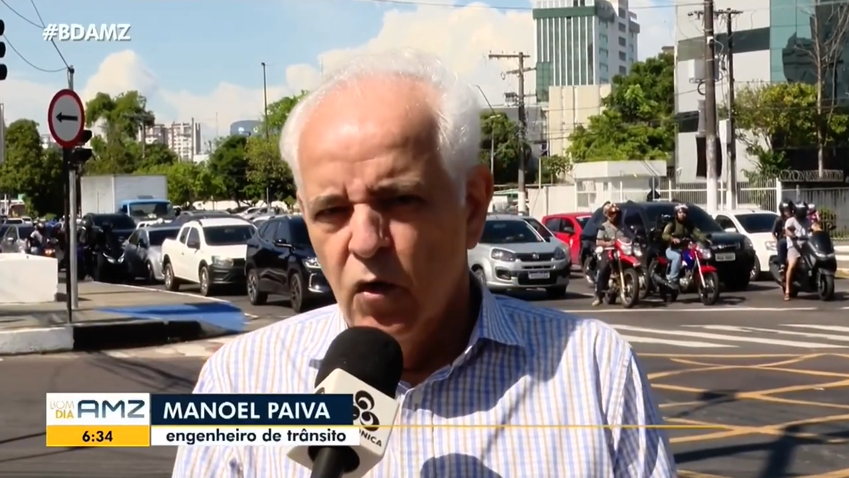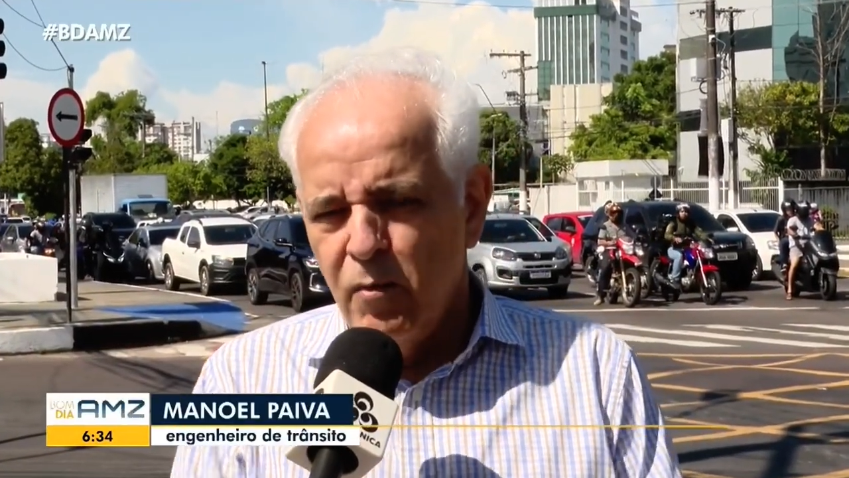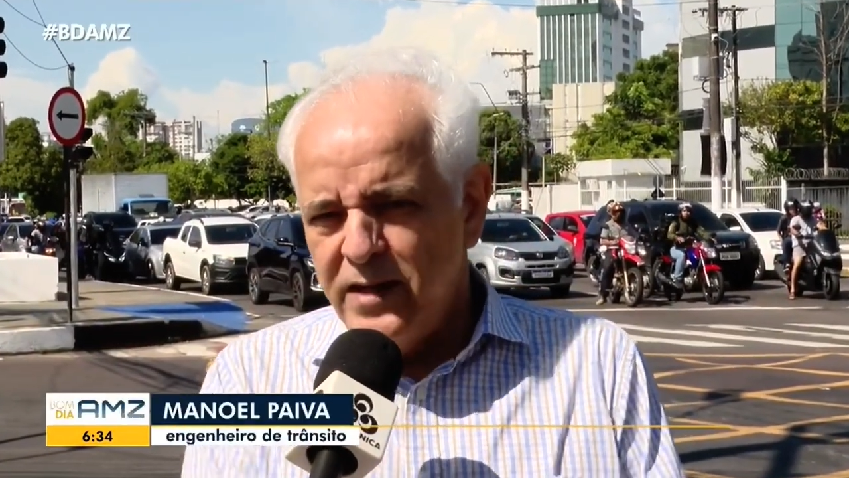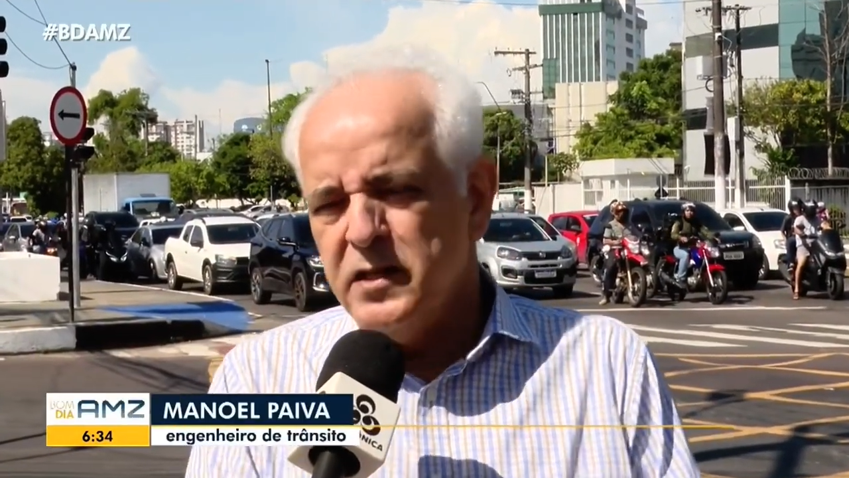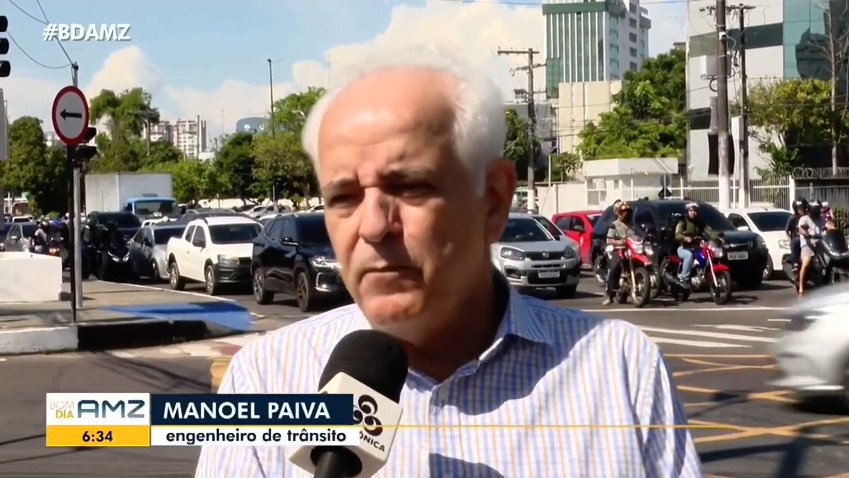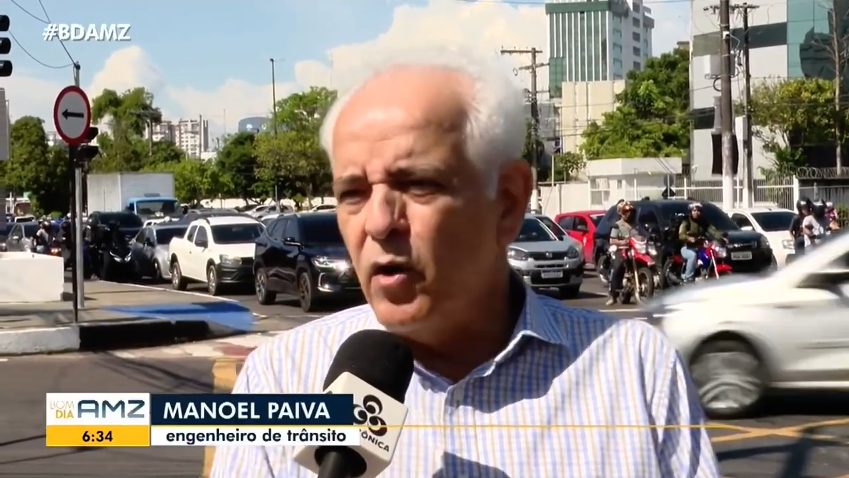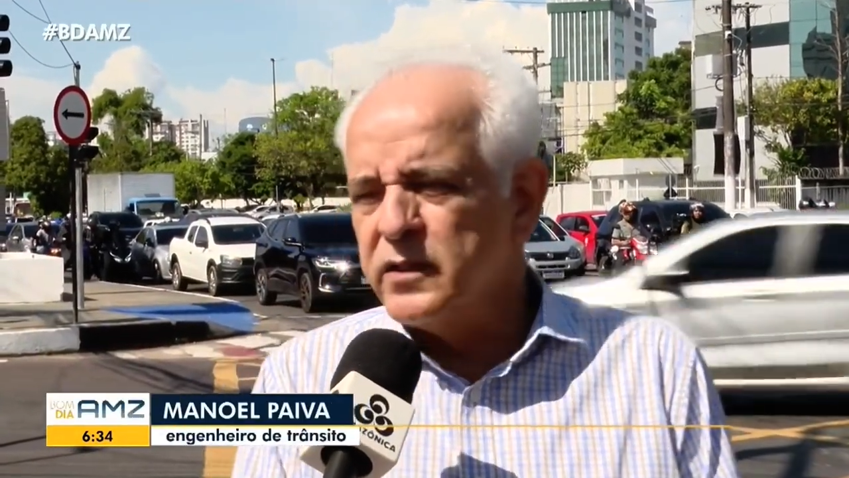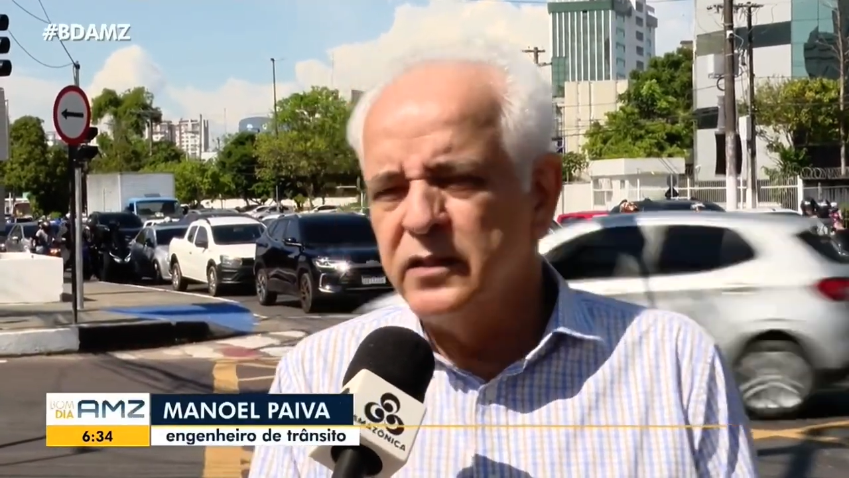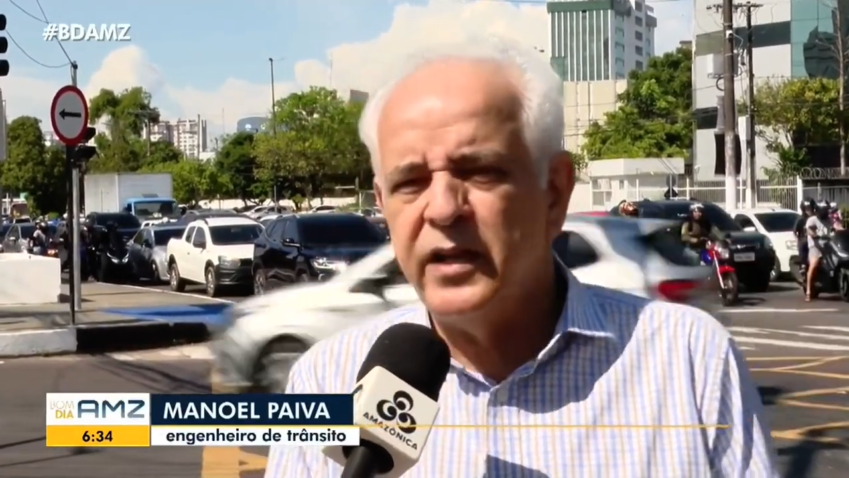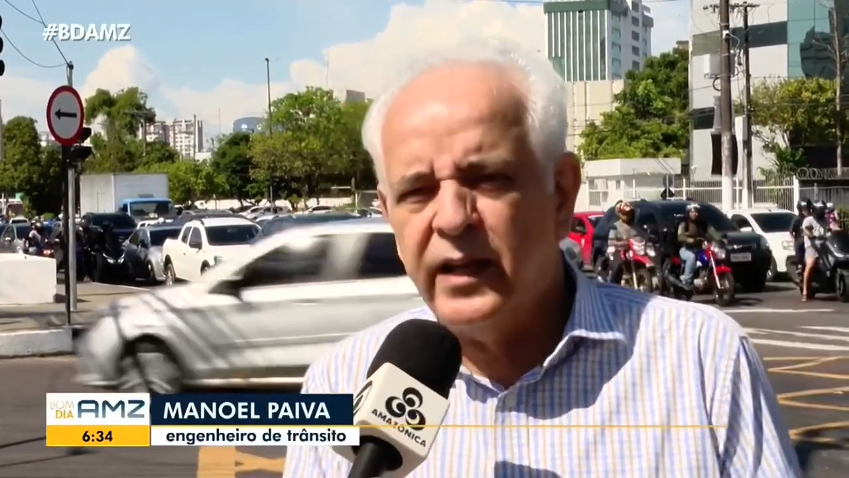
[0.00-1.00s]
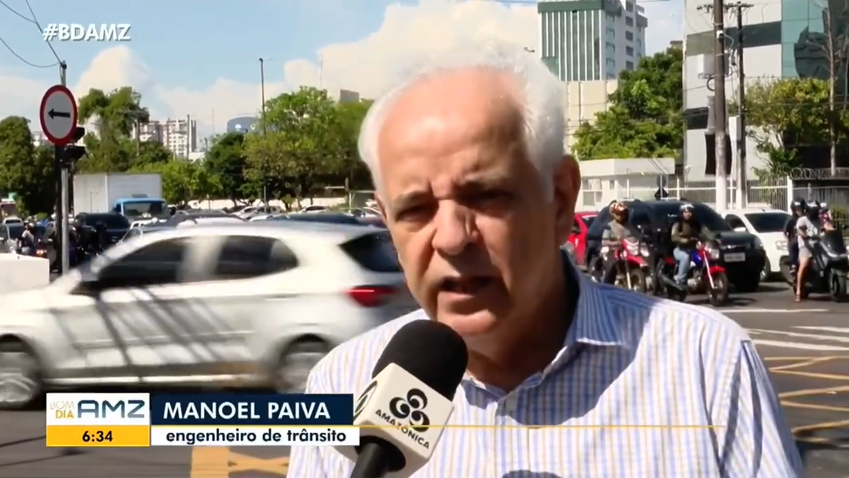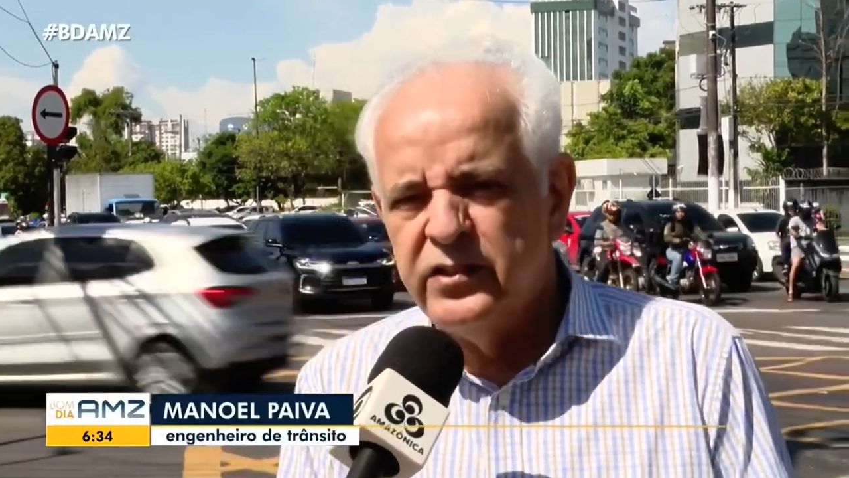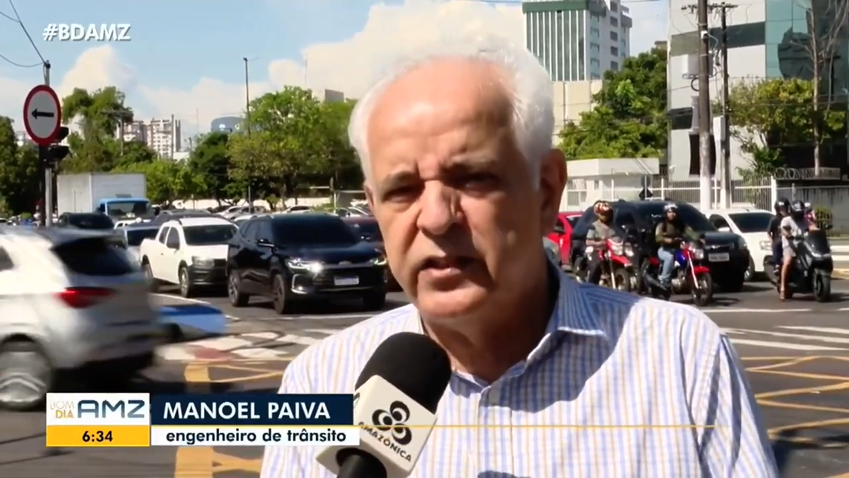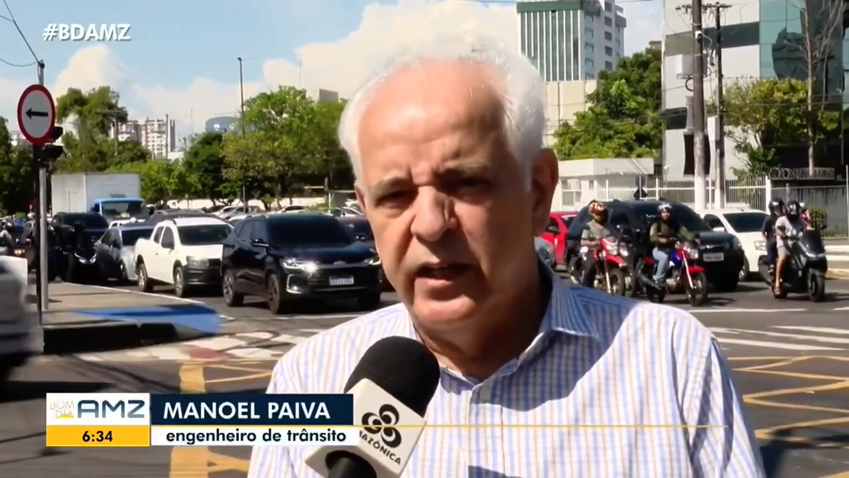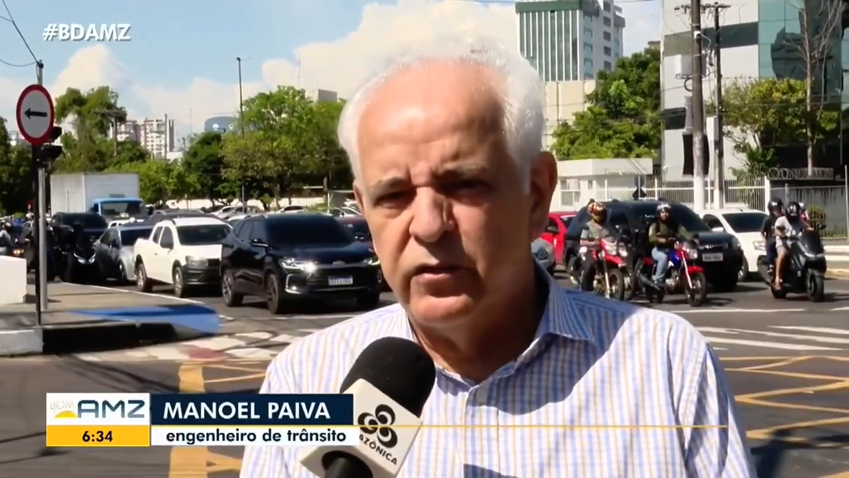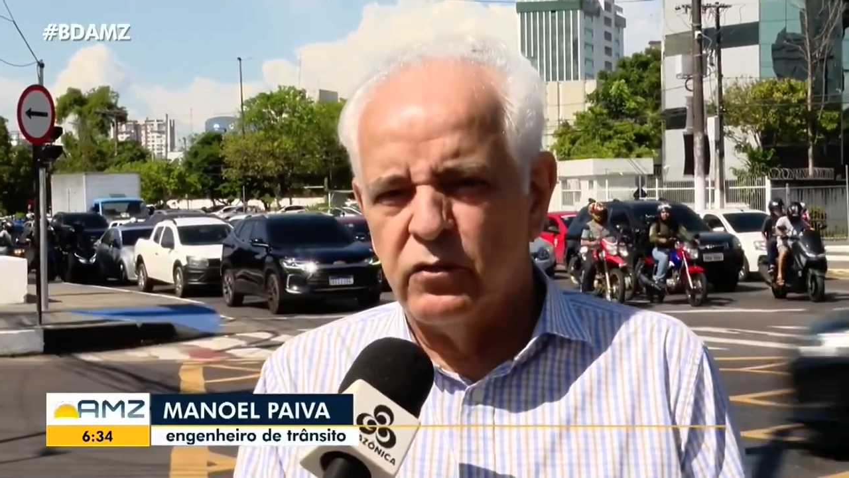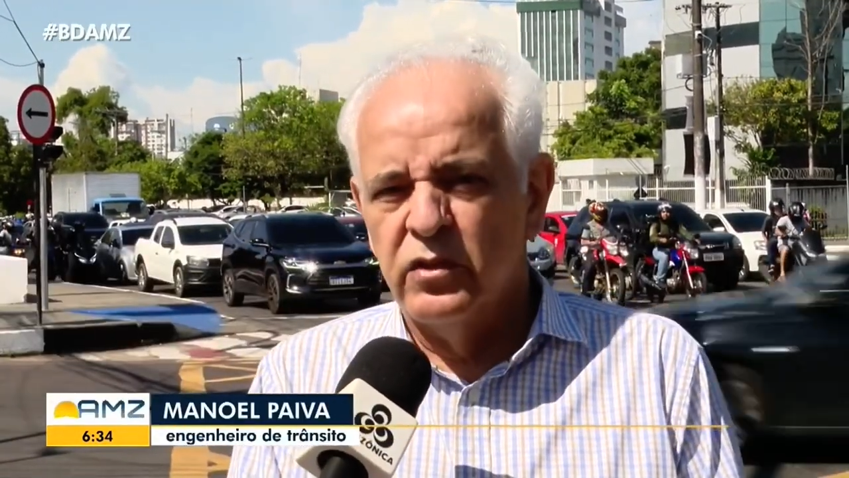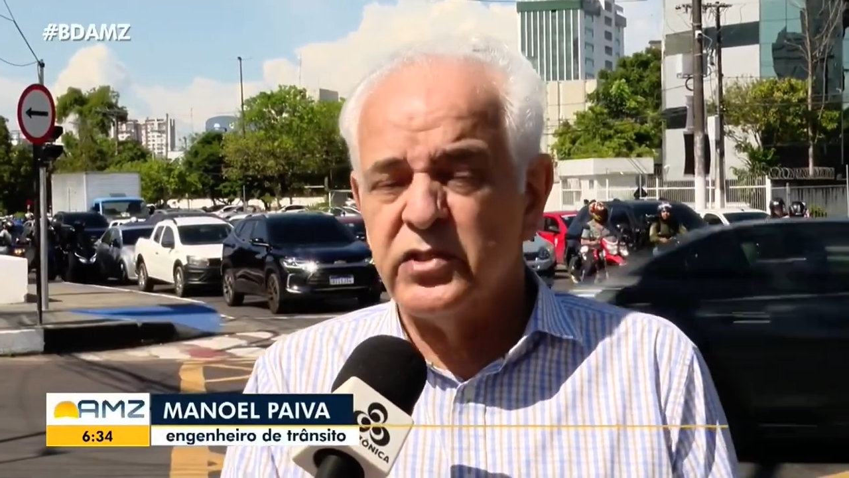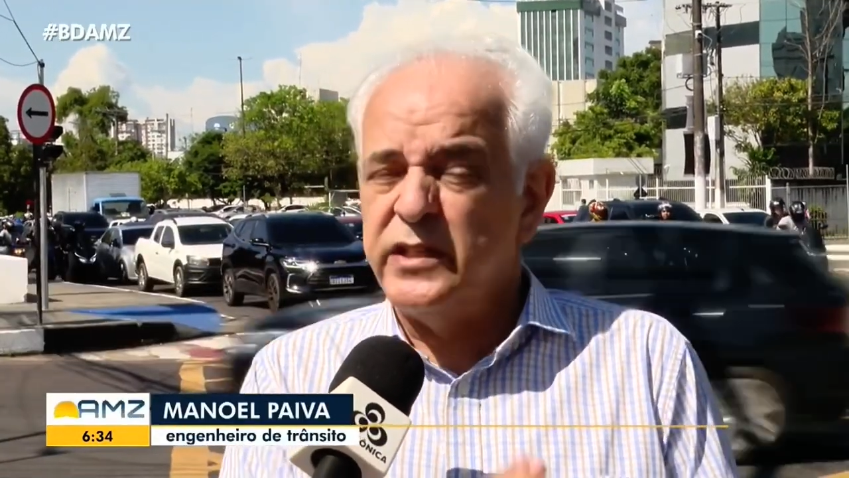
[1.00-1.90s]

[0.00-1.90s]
O mais importante é que eles estejam